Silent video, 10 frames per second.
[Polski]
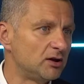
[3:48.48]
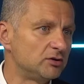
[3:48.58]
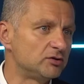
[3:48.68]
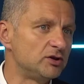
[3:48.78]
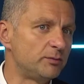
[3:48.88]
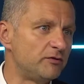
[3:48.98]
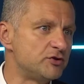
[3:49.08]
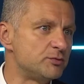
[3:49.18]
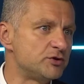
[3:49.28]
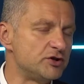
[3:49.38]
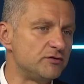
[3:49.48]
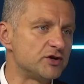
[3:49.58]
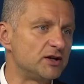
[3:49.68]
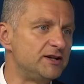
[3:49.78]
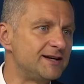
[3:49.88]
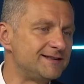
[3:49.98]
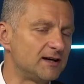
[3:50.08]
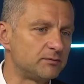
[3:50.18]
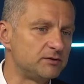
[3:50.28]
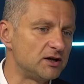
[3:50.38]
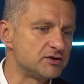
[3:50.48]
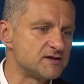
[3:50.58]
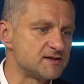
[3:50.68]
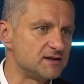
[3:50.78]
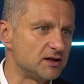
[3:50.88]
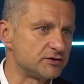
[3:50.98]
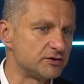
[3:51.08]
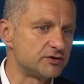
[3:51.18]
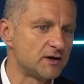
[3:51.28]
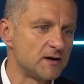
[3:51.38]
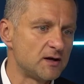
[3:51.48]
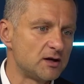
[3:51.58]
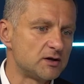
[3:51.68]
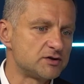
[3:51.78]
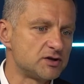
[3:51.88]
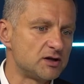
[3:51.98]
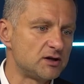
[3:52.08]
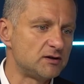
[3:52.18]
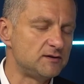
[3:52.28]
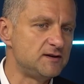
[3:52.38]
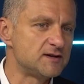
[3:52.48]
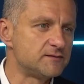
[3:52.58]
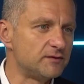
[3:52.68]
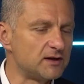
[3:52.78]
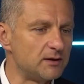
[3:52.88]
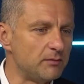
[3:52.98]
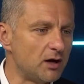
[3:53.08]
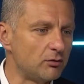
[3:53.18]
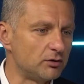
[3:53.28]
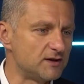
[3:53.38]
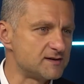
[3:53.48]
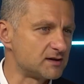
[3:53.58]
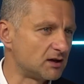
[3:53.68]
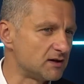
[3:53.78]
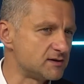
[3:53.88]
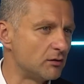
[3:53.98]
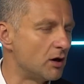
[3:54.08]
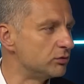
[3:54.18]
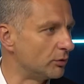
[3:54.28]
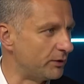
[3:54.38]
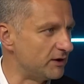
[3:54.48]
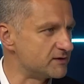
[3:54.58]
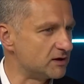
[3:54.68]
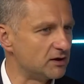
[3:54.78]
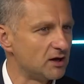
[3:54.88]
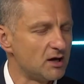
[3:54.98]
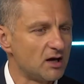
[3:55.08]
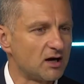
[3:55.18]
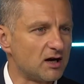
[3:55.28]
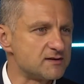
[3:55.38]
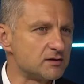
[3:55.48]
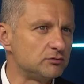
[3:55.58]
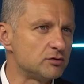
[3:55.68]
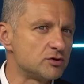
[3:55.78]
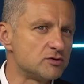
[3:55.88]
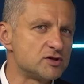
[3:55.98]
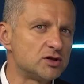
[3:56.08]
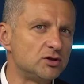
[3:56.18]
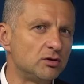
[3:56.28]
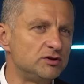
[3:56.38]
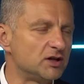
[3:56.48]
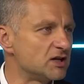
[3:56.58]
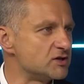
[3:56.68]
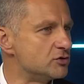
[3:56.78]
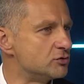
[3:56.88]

no to nie powinniśmy się dziwić. Jednak należy zaznaczyć, że niezwykle mało jest haseł europejskich, haseł dążących do integracji z